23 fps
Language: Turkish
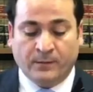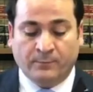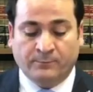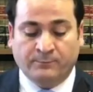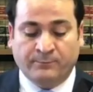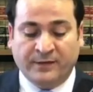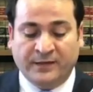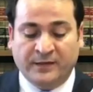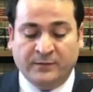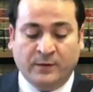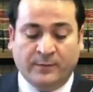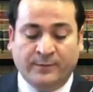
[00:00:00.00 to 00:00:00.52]

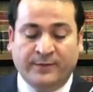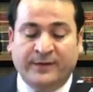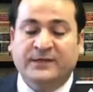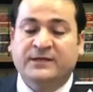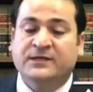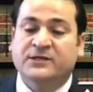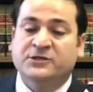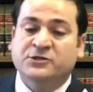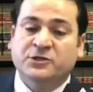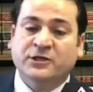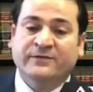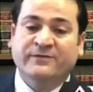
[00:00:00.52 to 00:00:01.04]
Benim Amerika
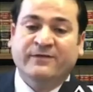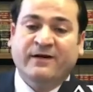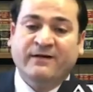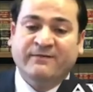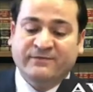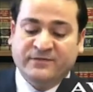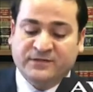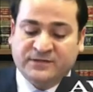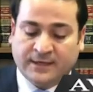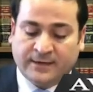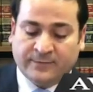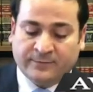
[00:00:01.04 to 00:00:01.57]
Cevan
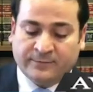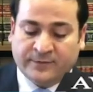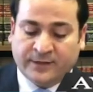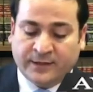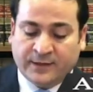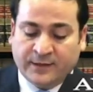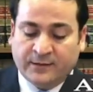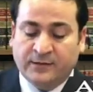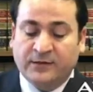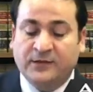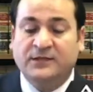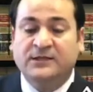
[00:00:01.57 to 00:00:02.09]
vizemde
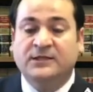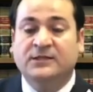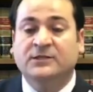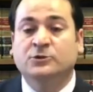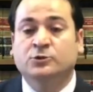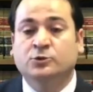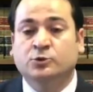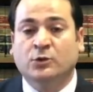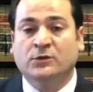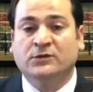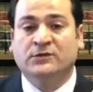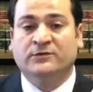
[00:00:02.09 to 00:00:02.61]
2 yıl
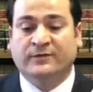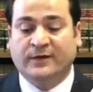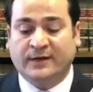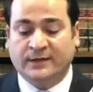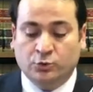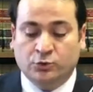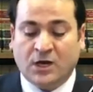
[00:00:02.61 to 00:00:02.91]
kuralı var.